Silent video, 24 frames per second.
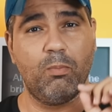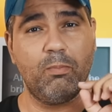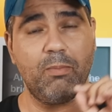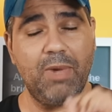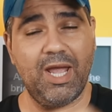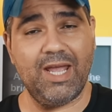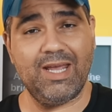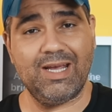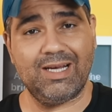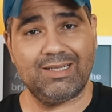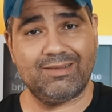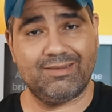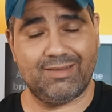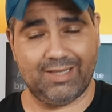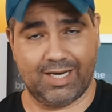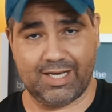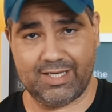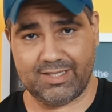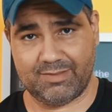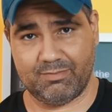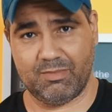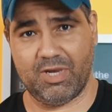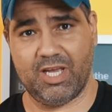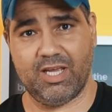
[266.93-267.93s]

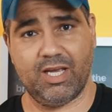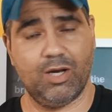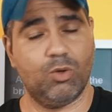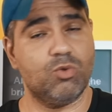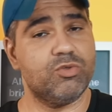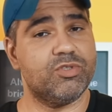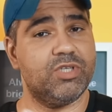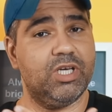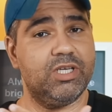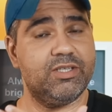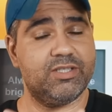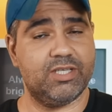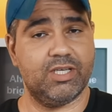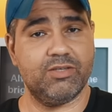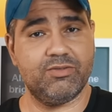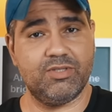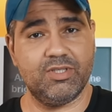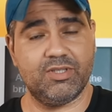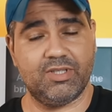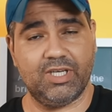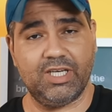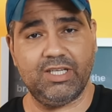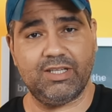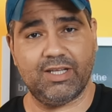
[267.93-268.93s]
636, o
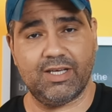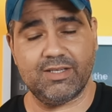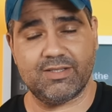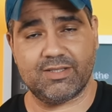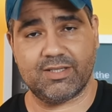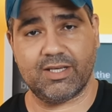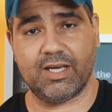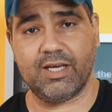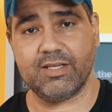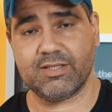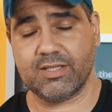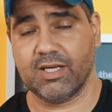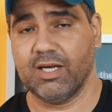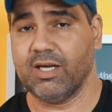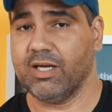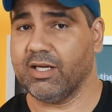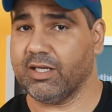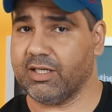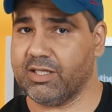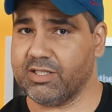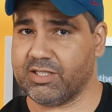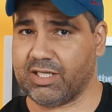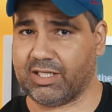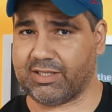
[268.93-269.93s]
636
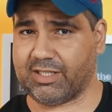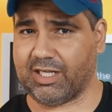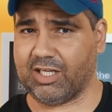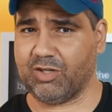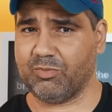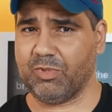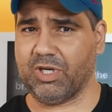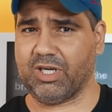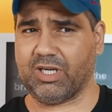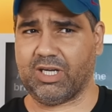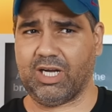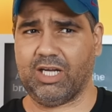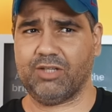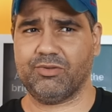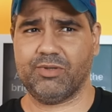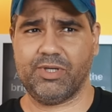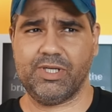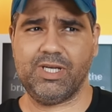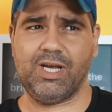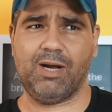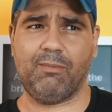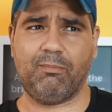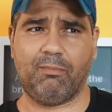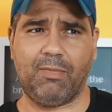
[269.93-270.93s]
que já está no mercado
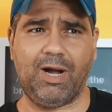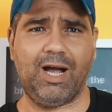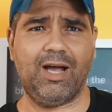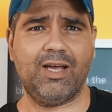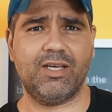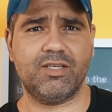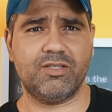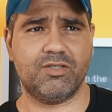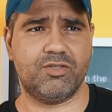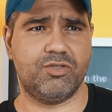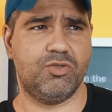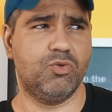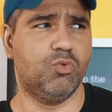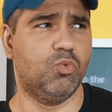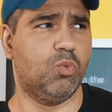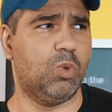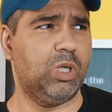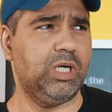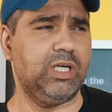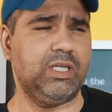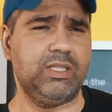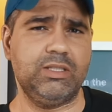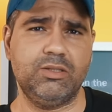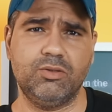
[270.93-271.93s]
aí há mais de um
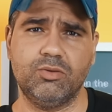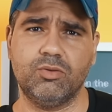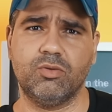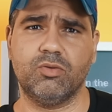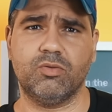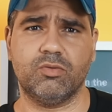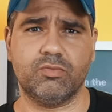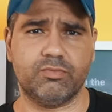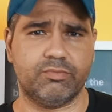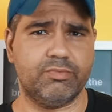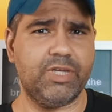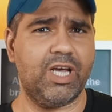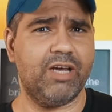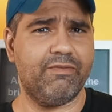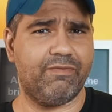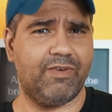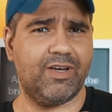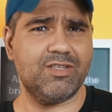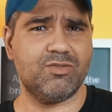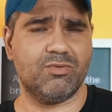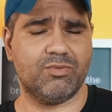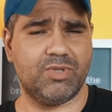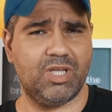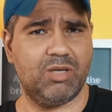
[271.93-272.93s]
ano, né?
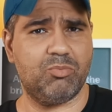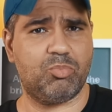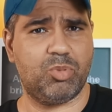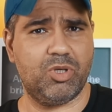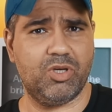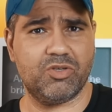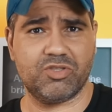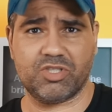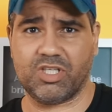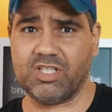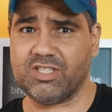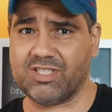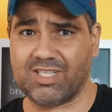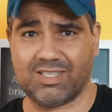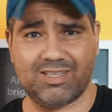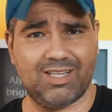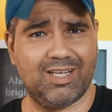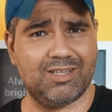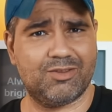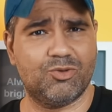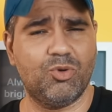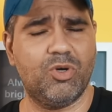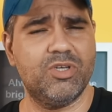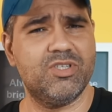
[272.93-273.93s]
Faz um tempinho, acho que ele já
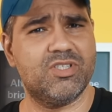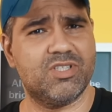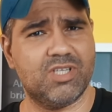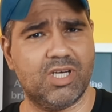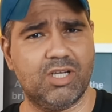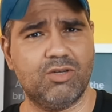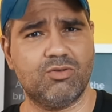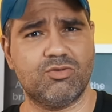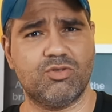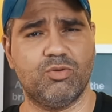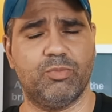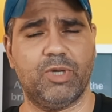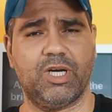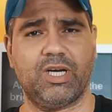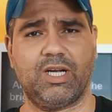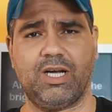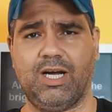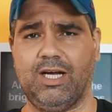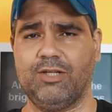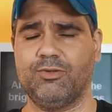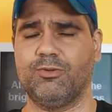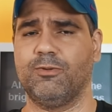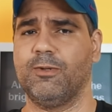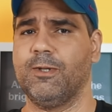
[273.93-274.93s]
está há dois anos no
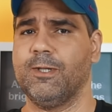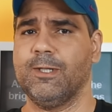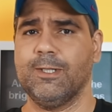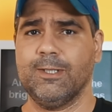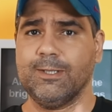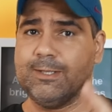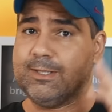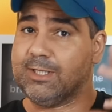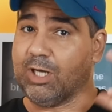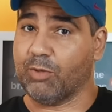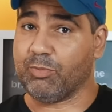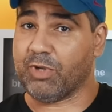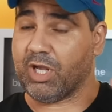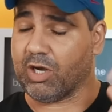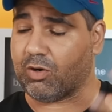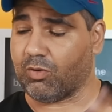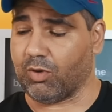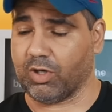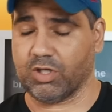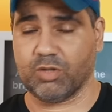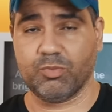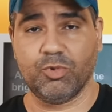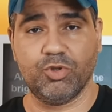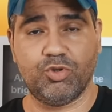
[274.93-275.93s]
mercado, não me
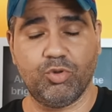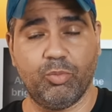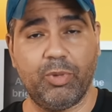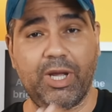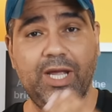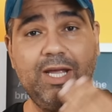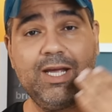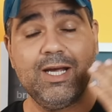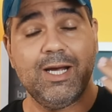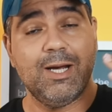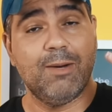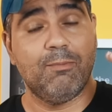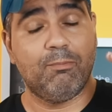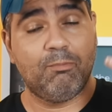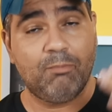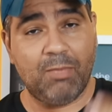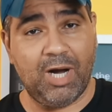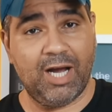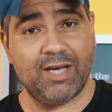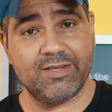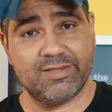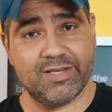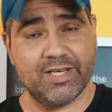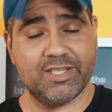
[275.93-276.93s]
recordo muito bem,
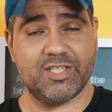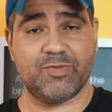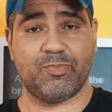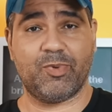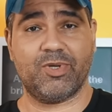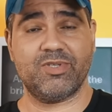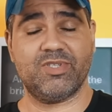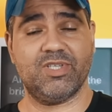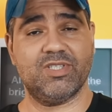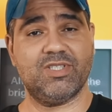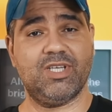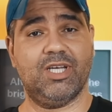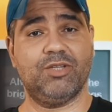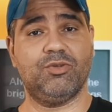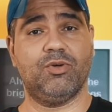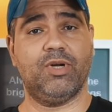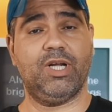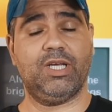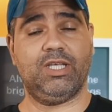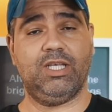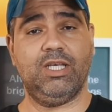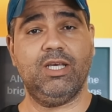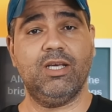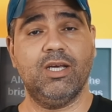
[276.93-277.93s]
mas esse processador
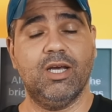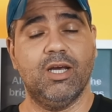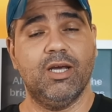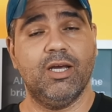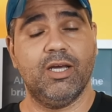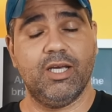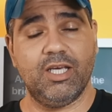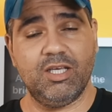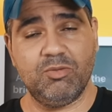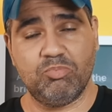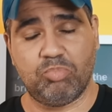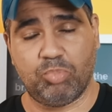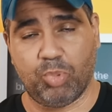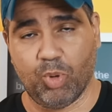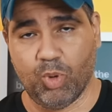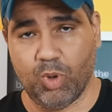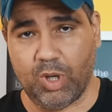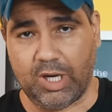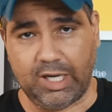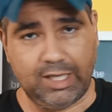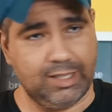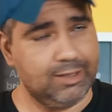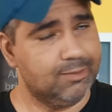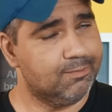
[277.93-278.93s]
aqui
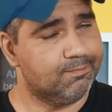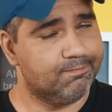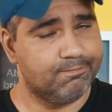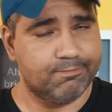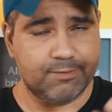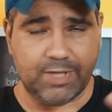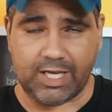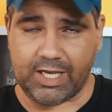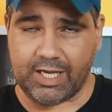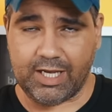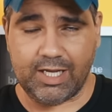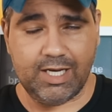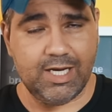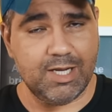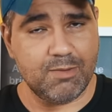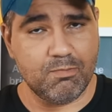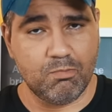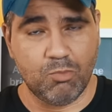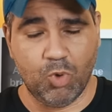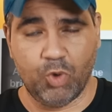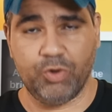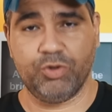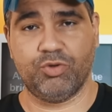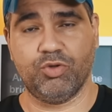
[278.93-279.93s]
empurra ele
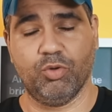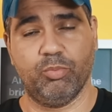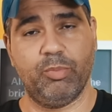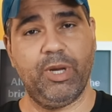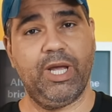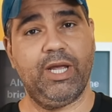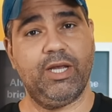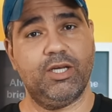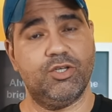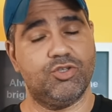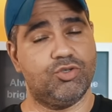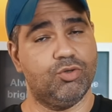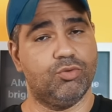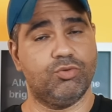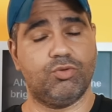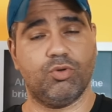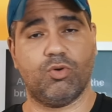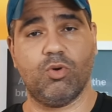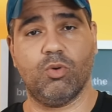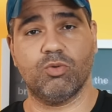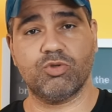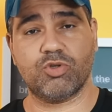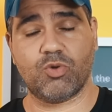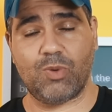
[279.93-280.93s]
muito bem. Junto
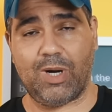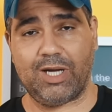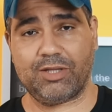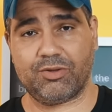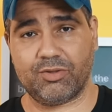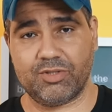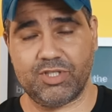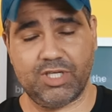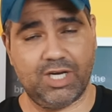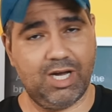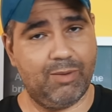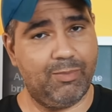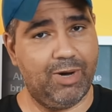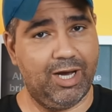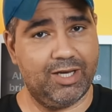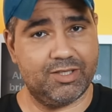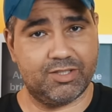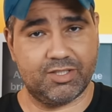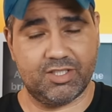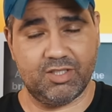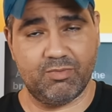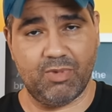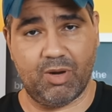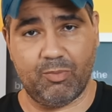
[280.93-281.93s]
com os 4 GB
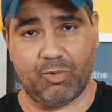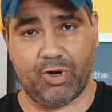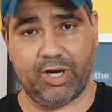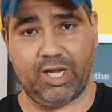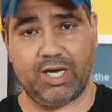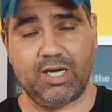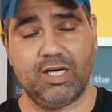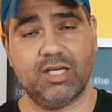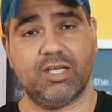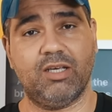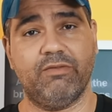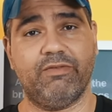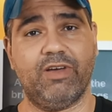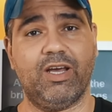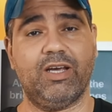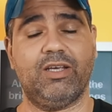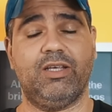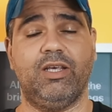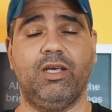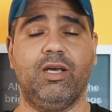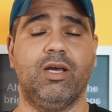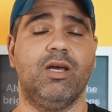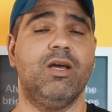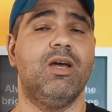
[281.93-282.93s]
de memória RAM que vem
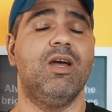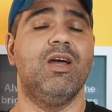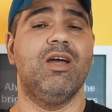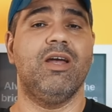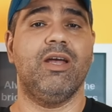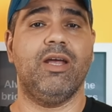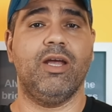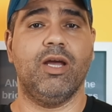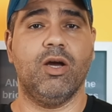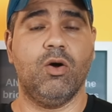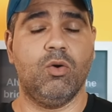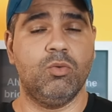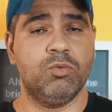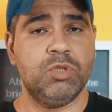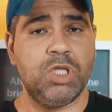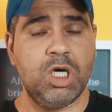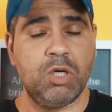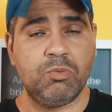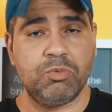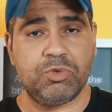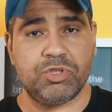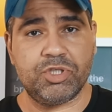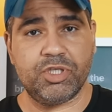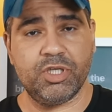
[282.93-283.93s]
aqui, eu
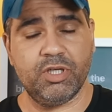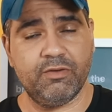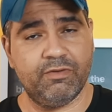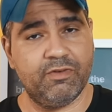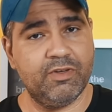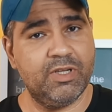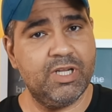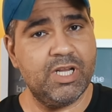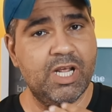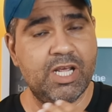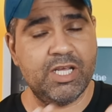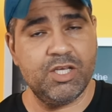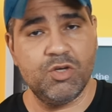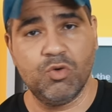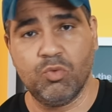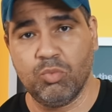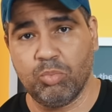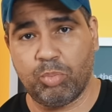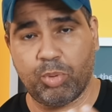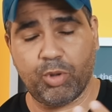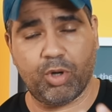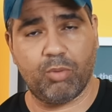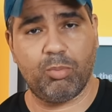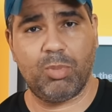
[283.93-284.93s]
não tive
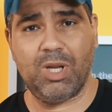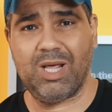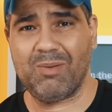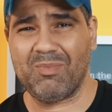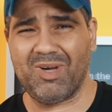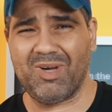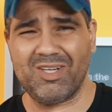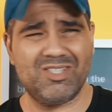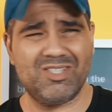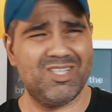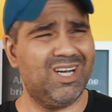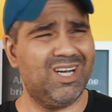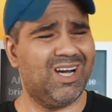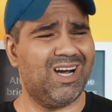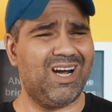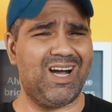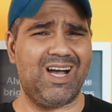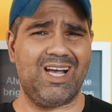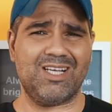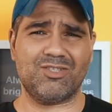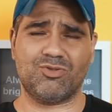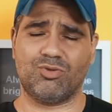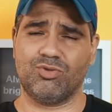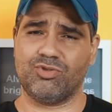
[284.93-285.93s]
nenhum problema de
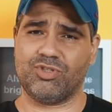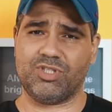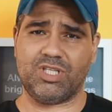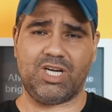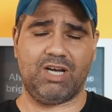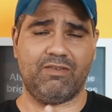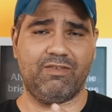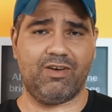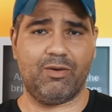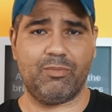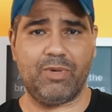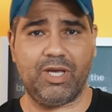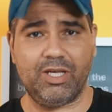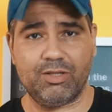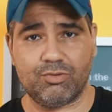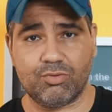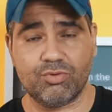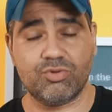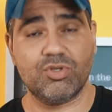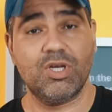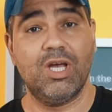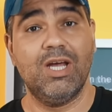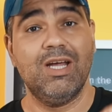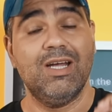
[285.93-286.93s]
engasgos,
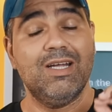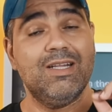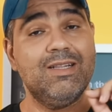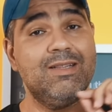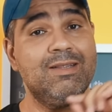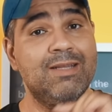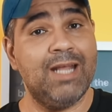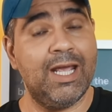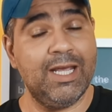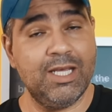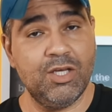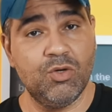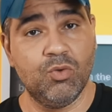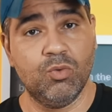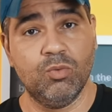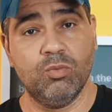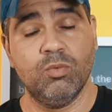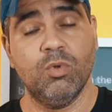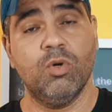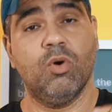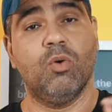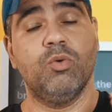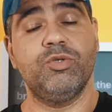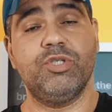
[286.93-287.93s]
travamentos,
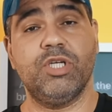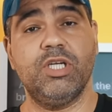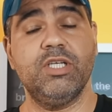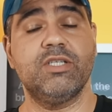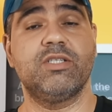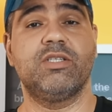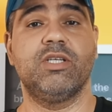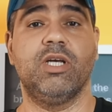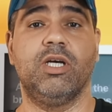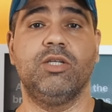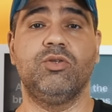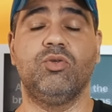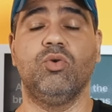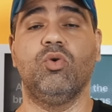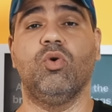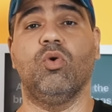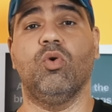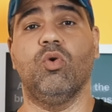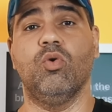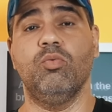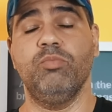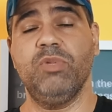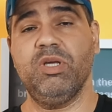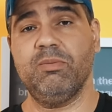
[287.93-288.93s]
nenhum utilizando
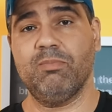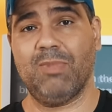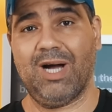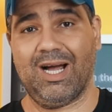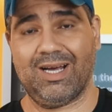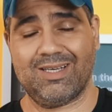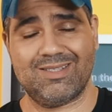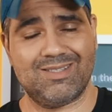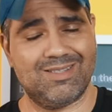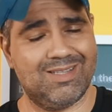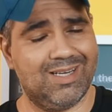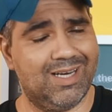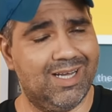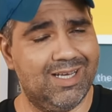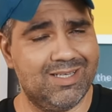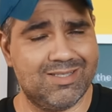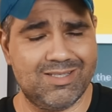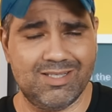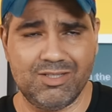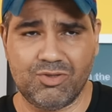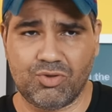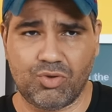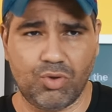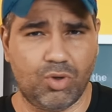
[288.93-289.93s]
o Mi Max 3
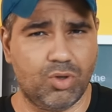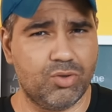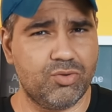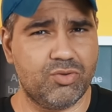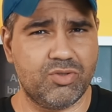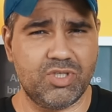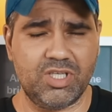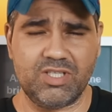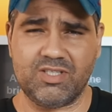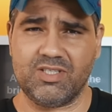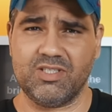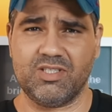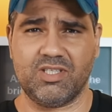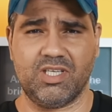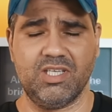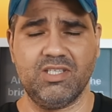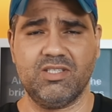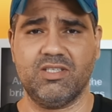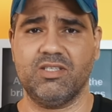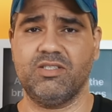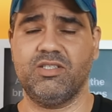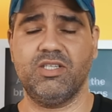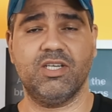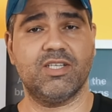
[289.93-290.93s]
em todos esses
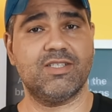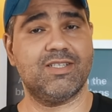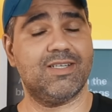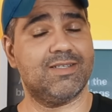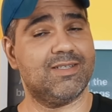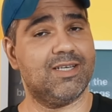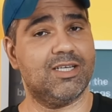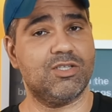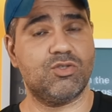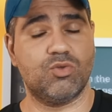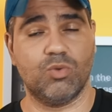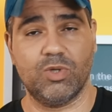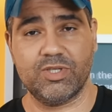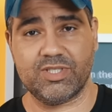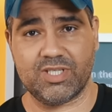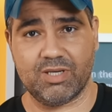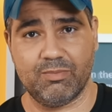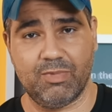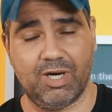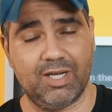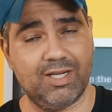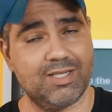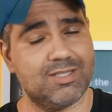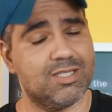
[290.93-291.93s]
15 dias, essas duas
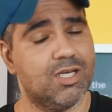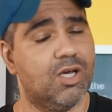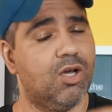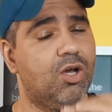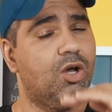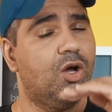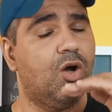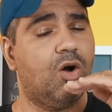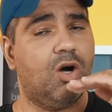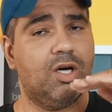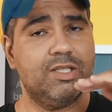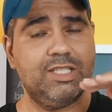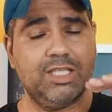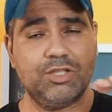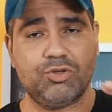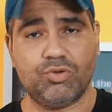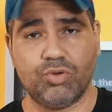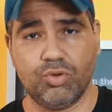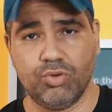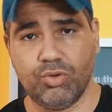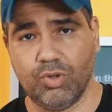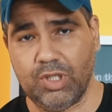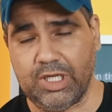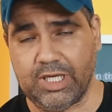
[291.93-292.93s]
semanas roda
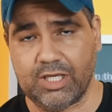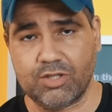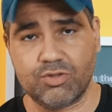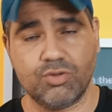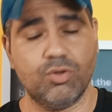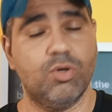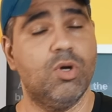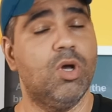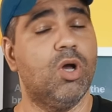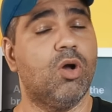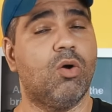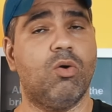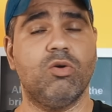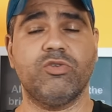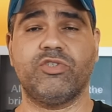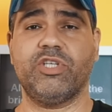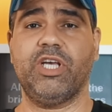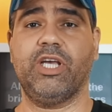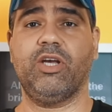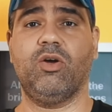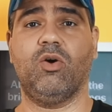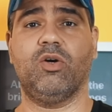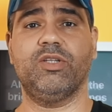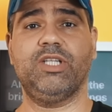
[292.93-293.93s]
tudo liso,
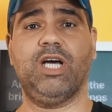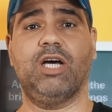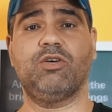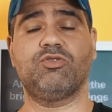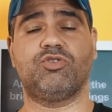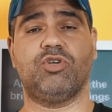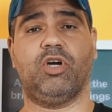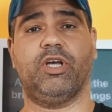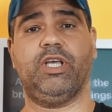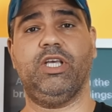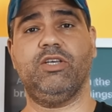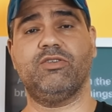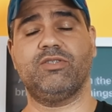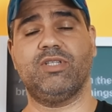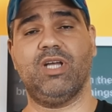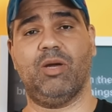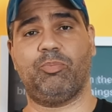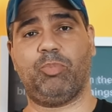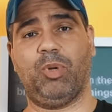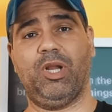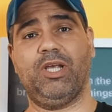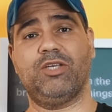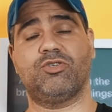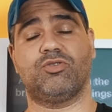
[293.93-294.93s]
consegue rodar os joguinhos da
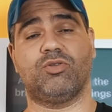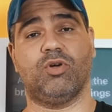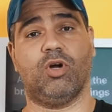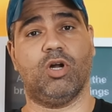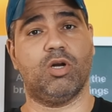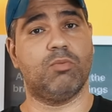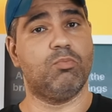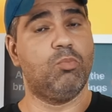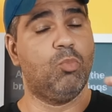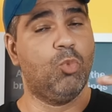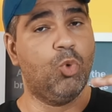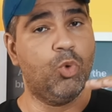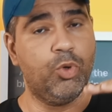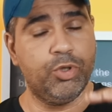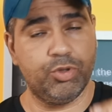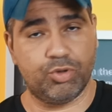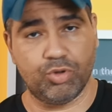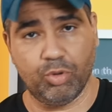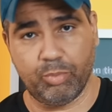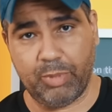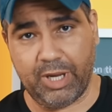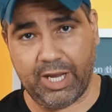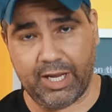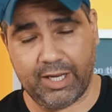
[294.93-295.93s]
Play Store
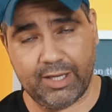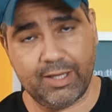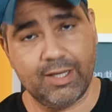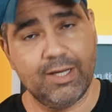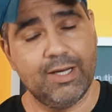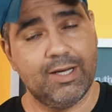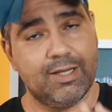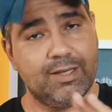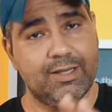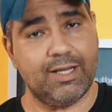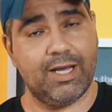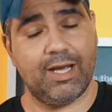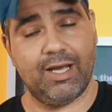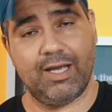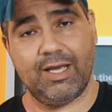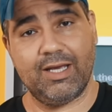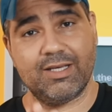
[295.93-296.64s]
muito bem, né?